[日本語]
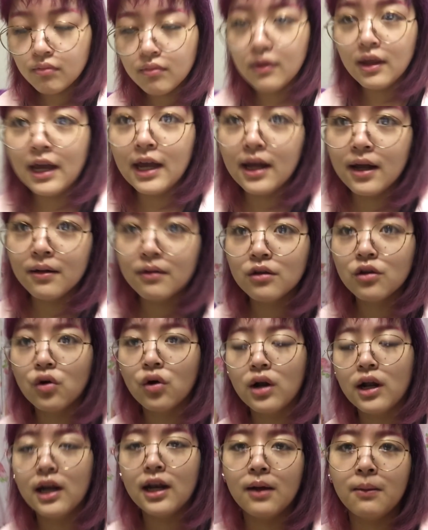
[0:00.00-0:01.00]
に
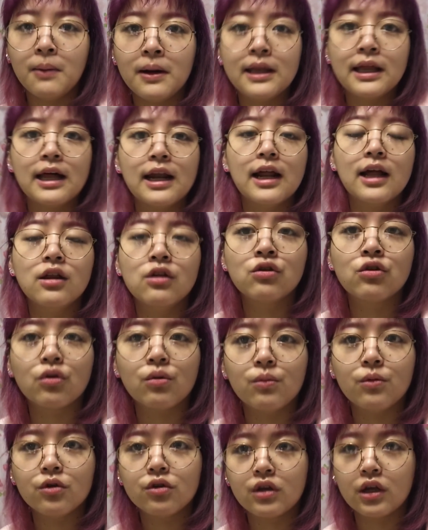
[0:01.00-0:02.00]
取らねばならぬと
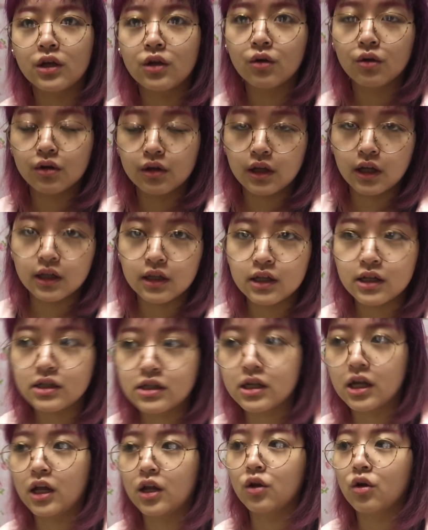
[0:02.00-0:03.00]
思って取ったんで
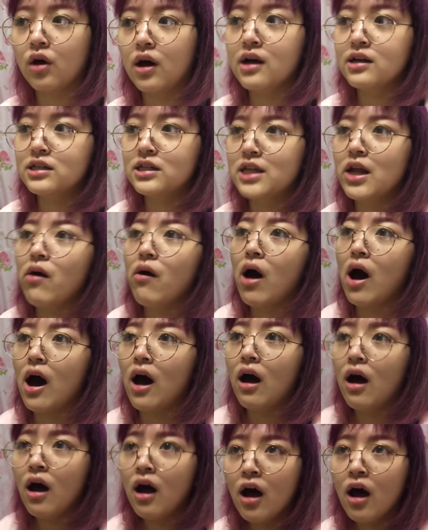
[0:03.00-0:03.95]
すけれど、明日は